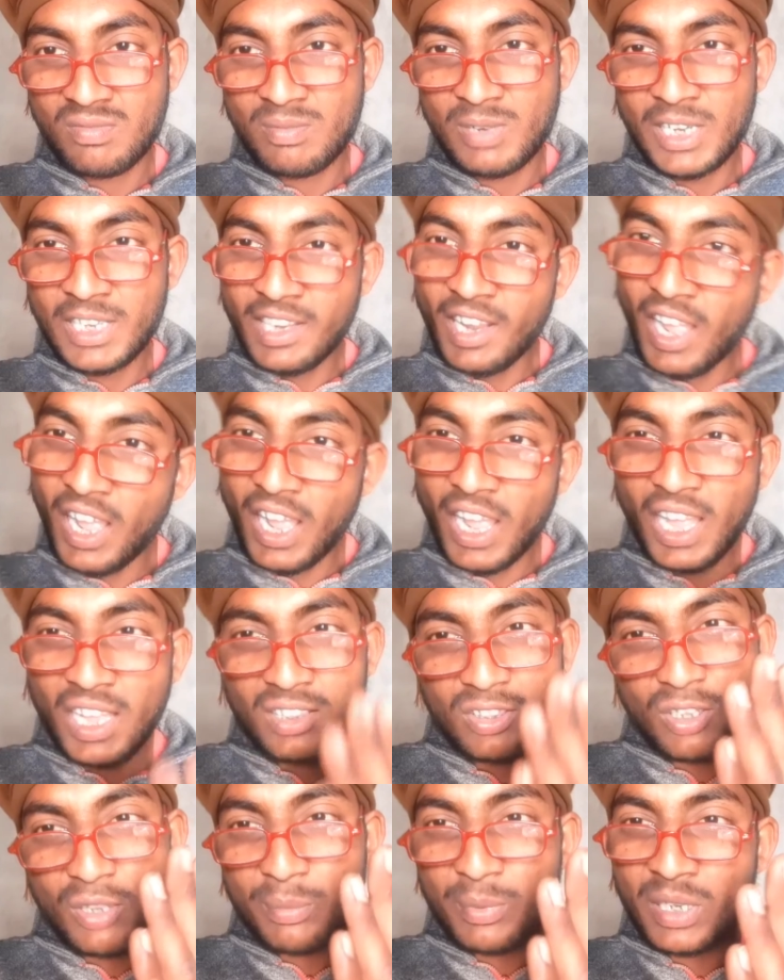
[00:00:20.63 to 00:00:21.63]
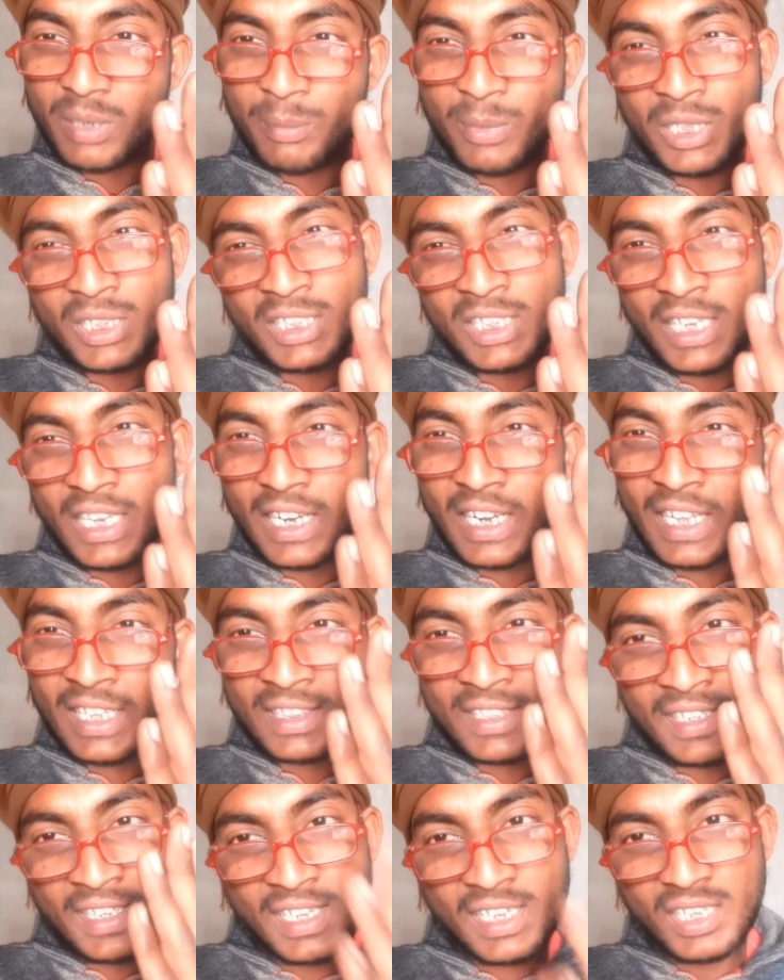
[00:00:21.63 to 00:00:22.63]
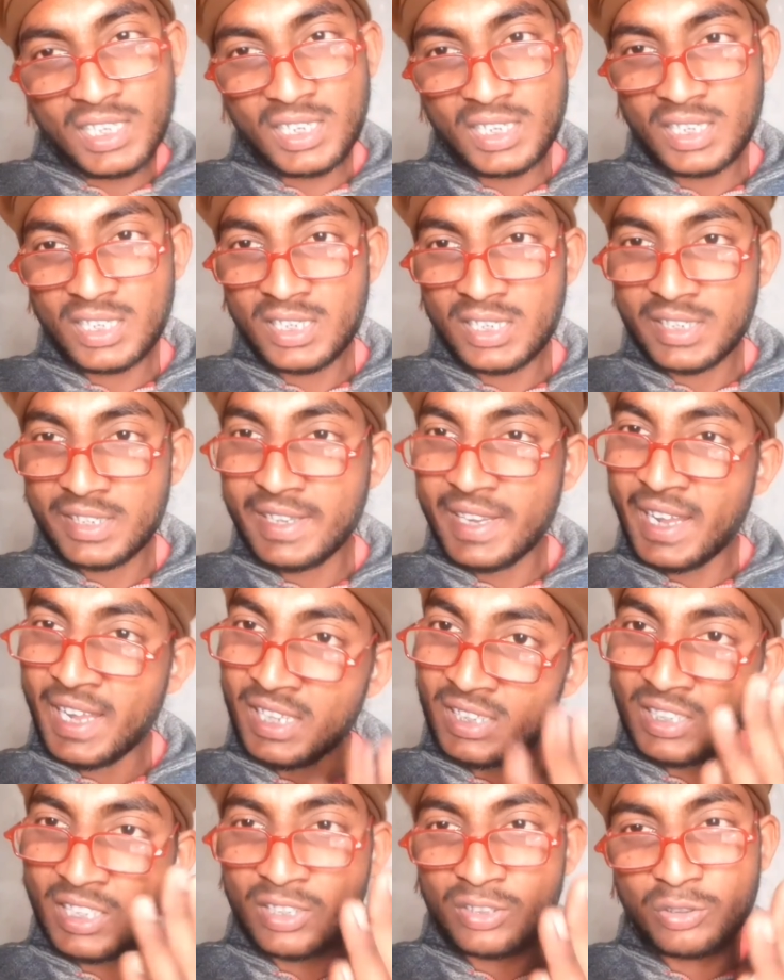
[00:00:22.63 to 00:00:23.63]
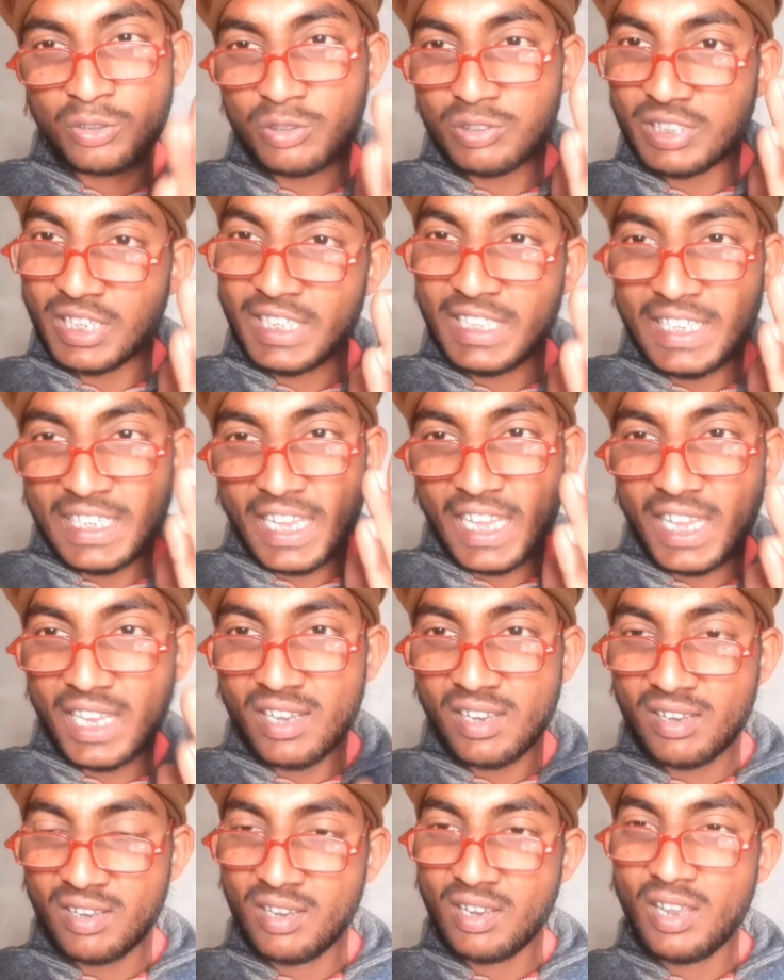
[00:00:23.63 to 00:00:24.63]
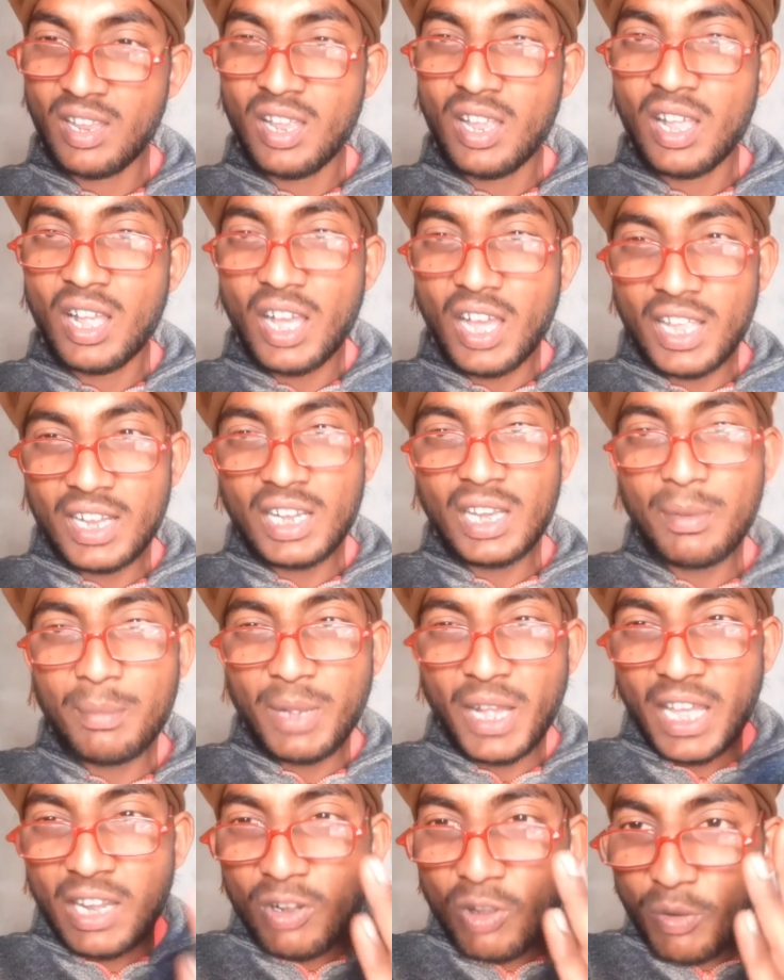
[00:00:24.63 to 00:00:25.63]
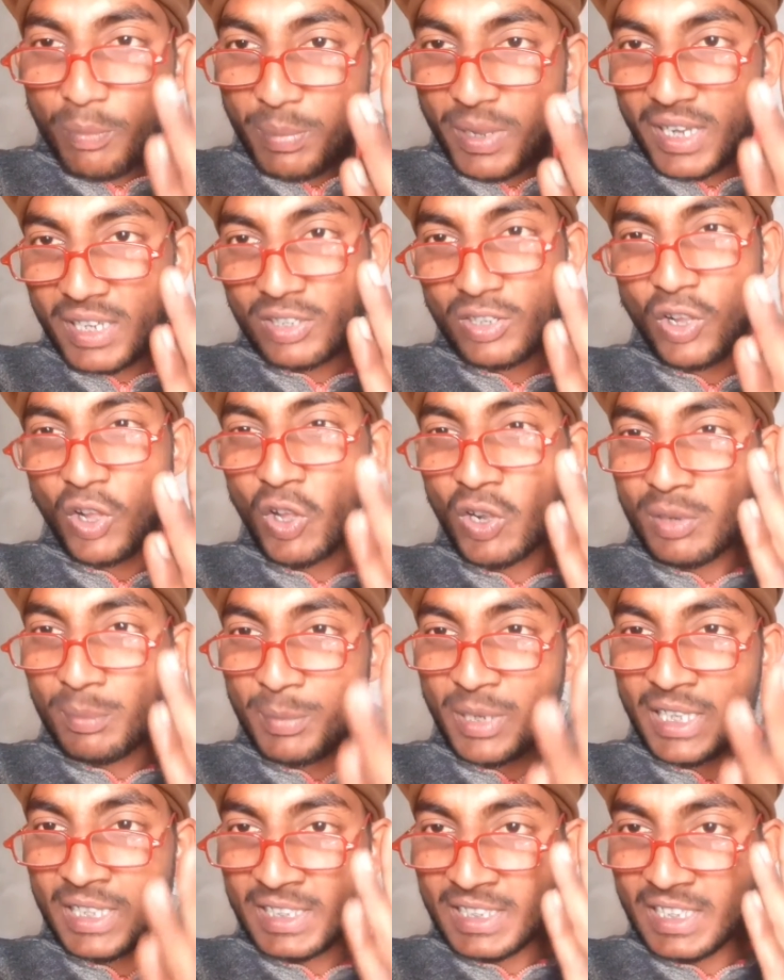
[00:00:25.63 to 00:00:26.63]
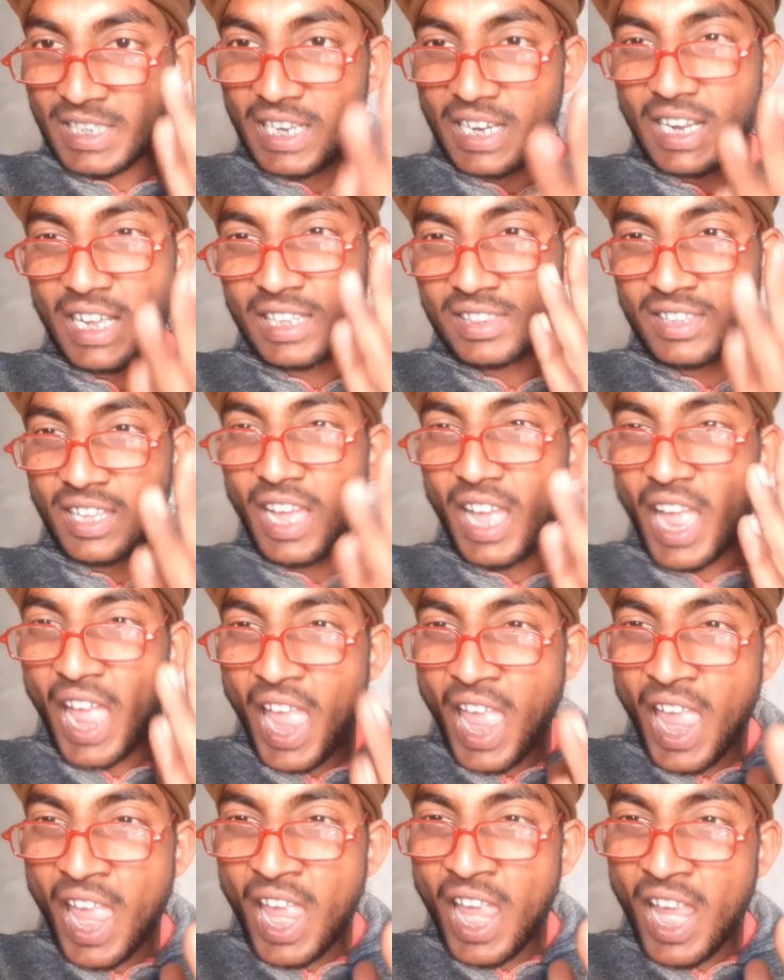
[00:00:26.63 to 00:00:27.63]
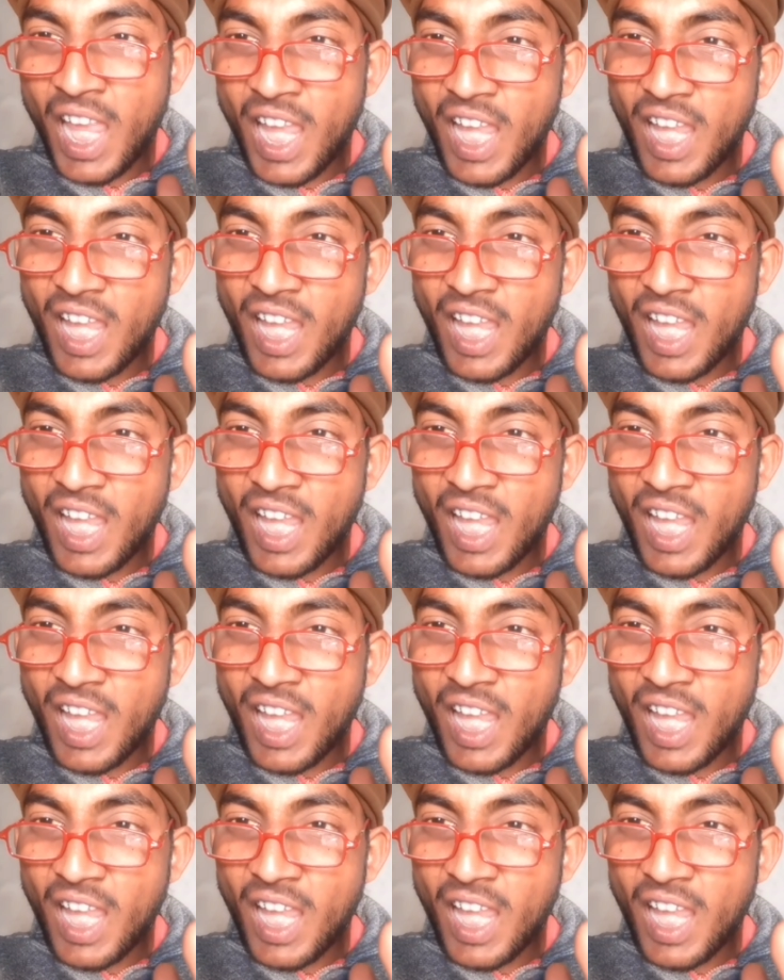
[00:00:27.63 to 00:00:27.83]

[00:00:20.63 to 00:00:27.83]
बेटा हाथों पर मेहंदी लगाते हैं यहाँ तक तो सही है अरे बालों पर कौन मेहंदी लगाता है